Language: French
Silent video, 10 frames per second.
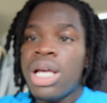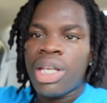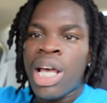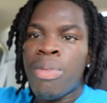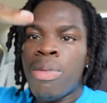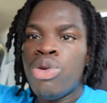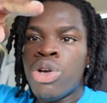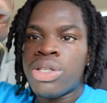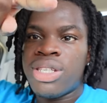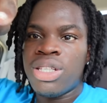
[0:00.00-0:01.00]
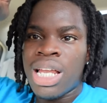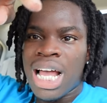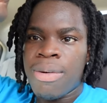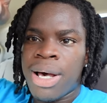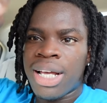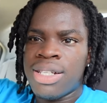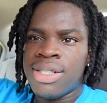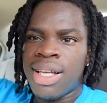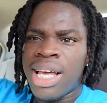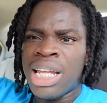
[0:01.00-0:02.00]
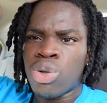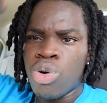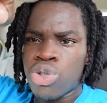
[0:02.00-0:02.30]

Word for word: Il y a même eu un signe dans la caméra qui disait elle est trop